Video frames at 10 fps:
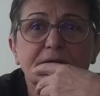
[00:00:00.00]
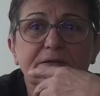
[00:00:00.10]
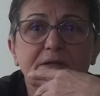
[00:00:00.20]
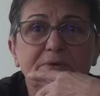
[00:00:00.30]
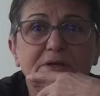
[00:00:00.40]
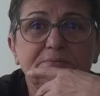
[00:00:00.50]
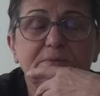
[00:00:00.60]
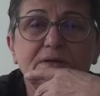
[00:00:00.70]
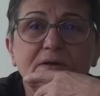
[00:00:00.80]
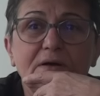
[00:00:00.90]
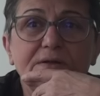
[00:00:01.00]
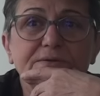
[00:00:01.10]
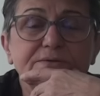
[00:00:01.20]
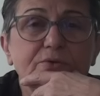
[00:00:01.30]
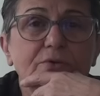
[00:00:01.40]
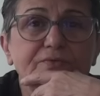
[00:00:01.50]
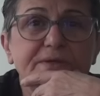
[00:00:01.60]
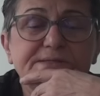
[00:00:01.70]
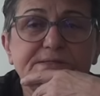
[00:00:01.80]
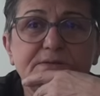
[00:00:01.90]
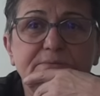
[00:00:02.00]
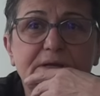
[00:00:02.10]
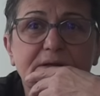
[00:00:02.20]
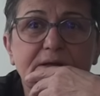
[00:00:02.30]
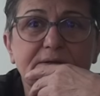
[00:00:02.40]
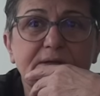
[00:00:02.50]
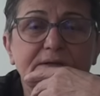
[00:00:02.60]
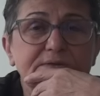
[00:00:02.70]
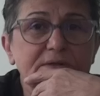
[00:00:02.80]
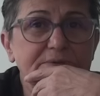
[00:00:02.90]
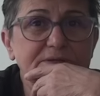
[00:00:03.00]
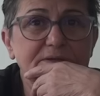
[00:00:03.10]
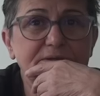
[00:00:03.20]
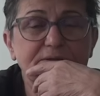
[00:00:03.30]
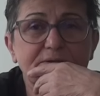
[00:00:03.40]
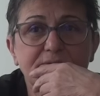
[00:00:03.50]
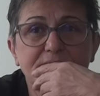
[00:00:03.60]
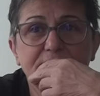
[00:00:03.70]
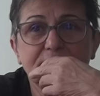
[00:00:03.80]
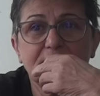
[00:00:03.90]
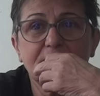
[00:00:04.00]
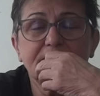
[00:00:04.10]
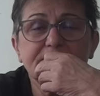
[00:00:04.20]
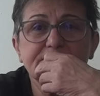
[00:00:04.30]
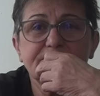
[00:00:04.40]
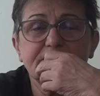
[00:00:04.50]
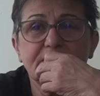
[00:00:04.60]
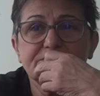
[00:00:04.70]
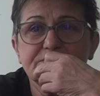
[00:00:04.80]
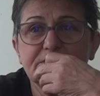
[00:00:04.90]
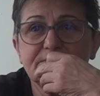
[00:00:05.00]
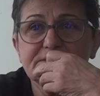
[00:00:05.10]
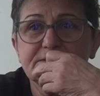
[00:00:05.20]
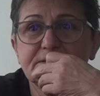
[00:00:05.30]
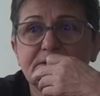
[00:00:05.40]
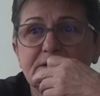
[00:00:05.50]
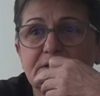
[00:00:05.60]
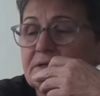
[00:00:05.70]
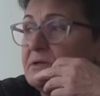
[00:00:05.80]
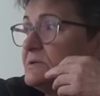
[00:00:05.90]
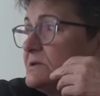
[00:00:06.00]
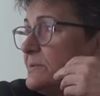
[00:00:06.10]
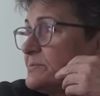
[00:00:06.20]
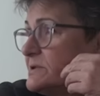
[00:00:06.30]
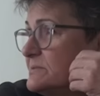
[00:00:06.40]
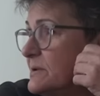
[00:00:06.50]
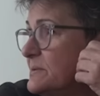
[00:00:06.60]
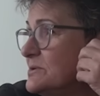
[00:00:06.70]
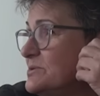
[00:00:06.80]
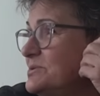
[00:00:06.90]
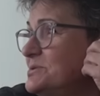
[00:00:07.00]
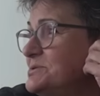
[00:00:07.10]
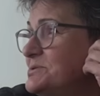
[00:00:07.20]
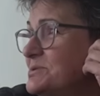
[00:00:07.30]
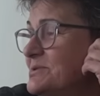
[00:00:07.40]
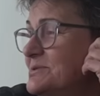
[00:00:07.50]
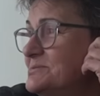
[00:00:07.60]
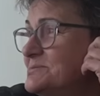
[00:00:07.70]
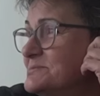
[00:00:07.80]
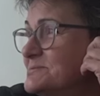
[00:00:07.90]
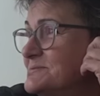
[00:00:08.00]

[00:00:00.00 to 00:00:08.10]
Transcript: ne bileyim ben anında öfkesini belli eden, demin de e, agresifte açıklamasını yaptığım gibi kuşum